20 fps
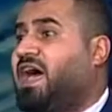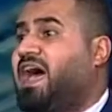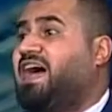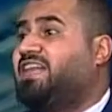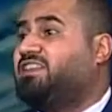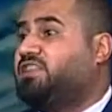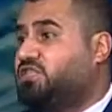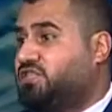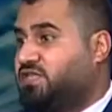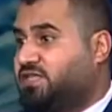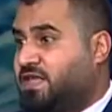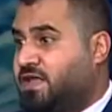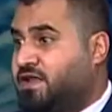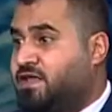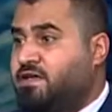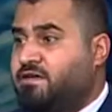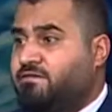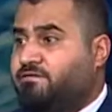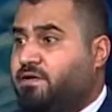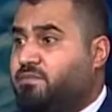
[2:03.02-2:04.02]
حادة جدا
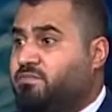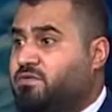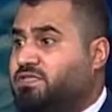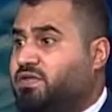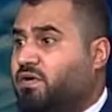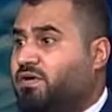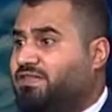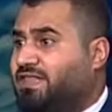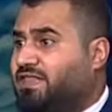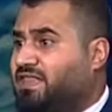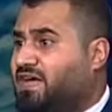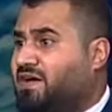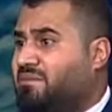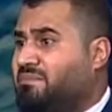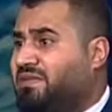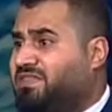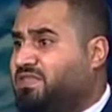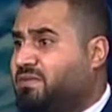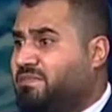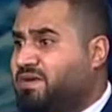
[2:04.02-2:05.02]
في نعم. مستويات
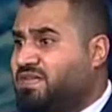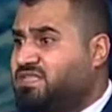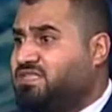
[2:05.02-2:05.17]
التضخم عندما